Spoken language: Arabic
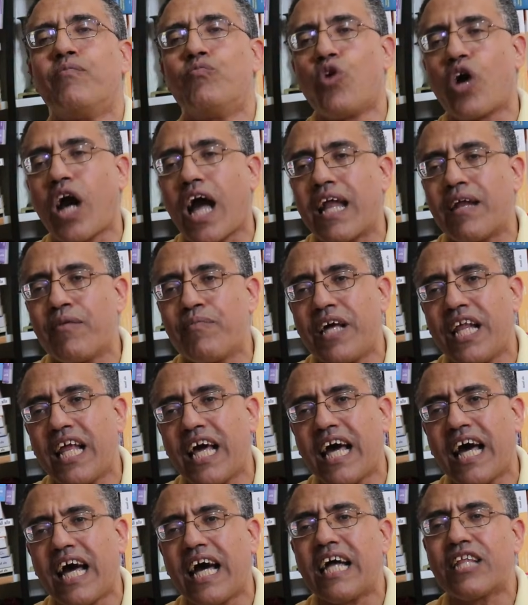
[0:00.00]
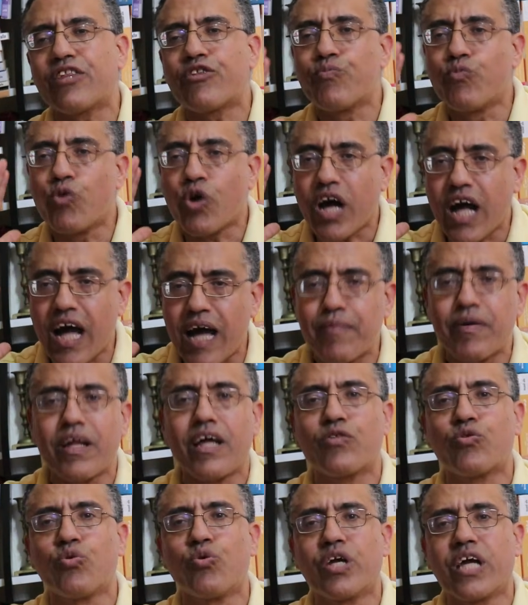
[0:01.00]
مقنبلات
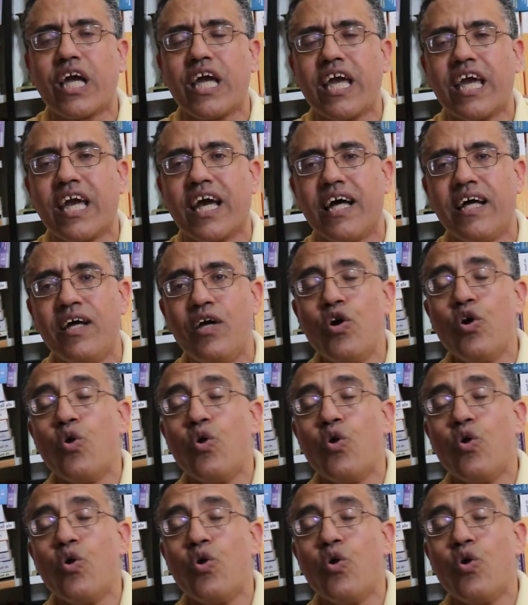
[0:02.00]
مقابلة تركية